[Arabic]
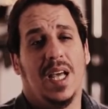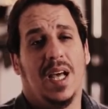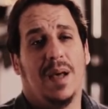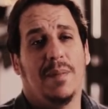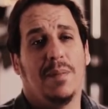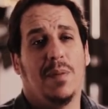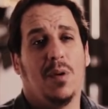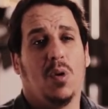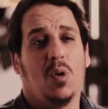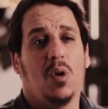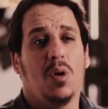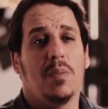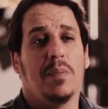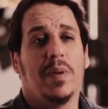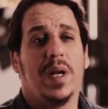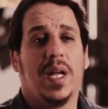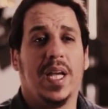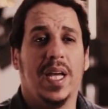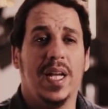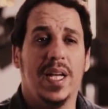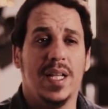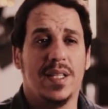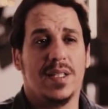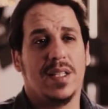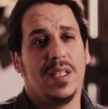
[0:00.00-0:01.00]
حب يقول
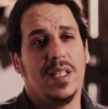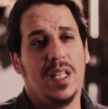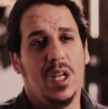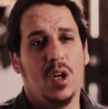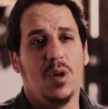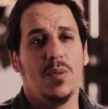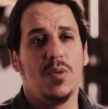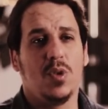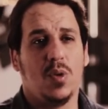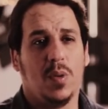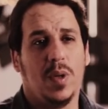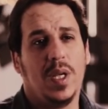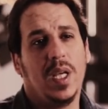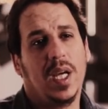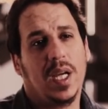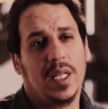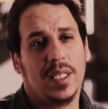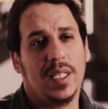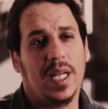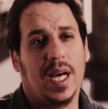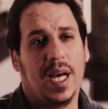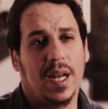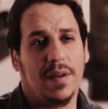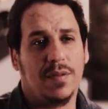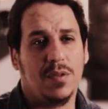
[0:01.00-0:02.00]
برك حنا زدنا لهم شويه
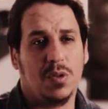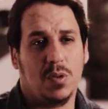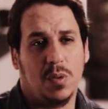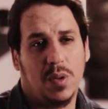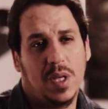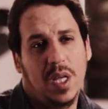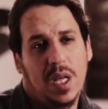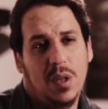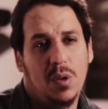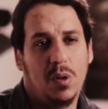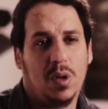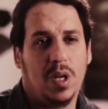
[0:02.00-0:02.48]
تعرف شويه